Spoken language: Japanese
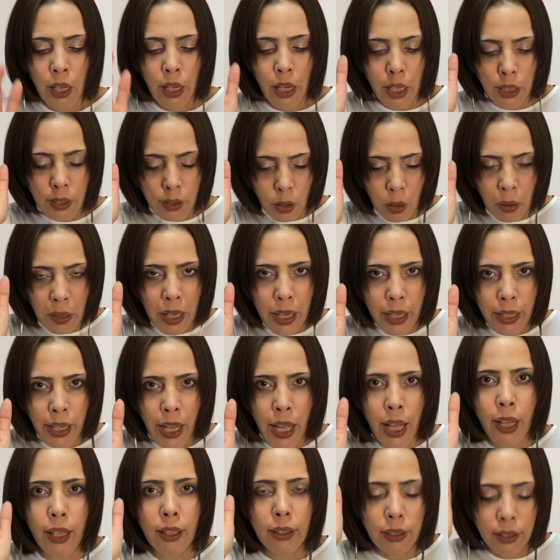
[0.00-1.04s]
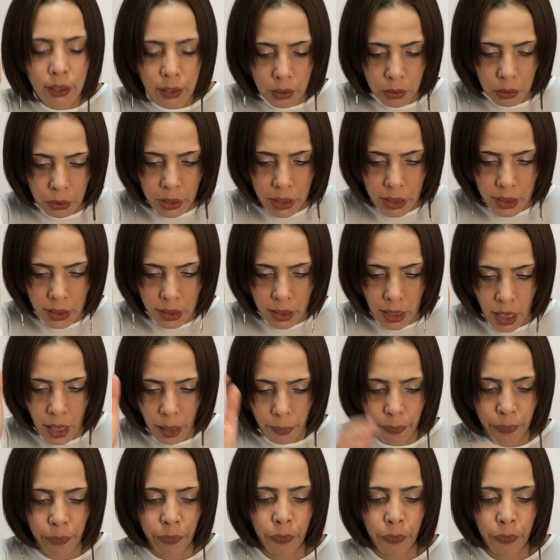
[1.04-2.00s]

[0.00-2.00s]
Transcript: えそれがインドネシア。